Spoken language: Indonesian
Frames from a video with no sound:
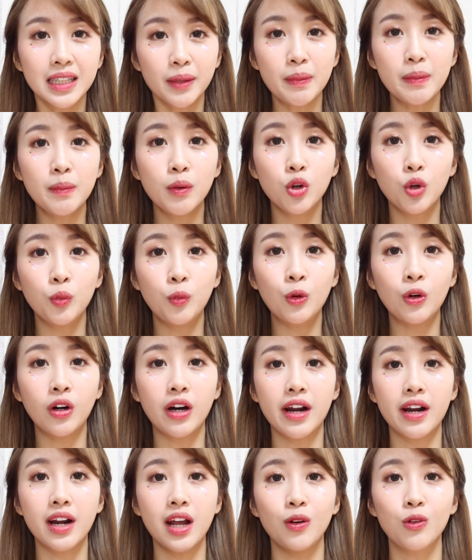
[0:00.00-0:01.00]
tapi berhubung
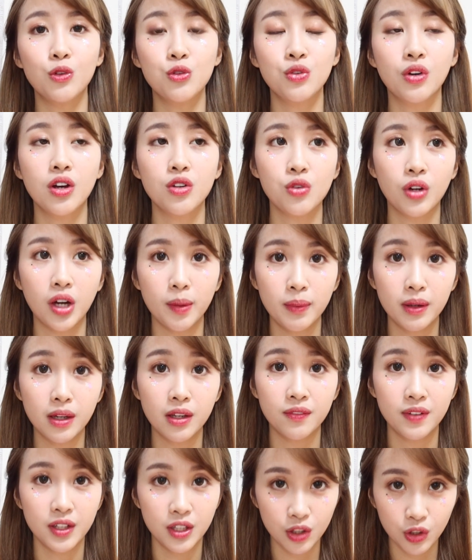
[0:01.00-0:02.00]
karena aku juga suka
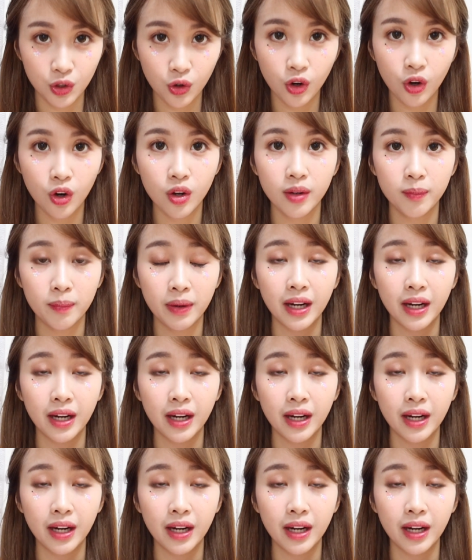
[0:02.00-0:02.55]
bikin video